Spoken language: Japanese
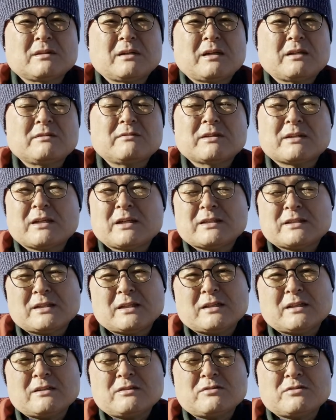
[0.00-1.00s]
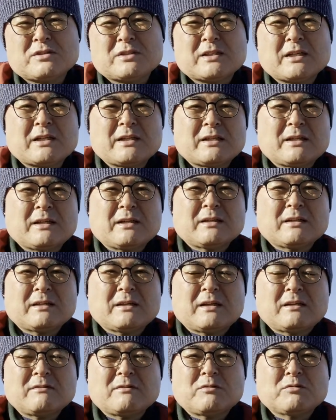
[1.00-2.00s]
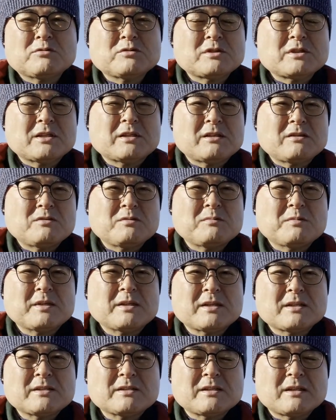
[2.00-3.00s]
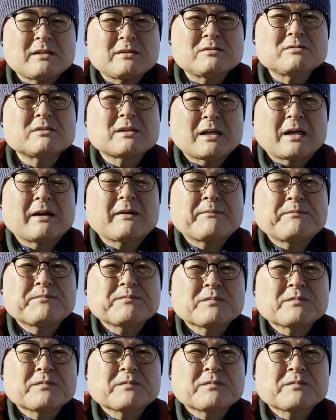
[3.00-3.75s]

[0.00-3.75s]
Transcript: あるいは明日何をしたいかあるいは今年は何を目指しているか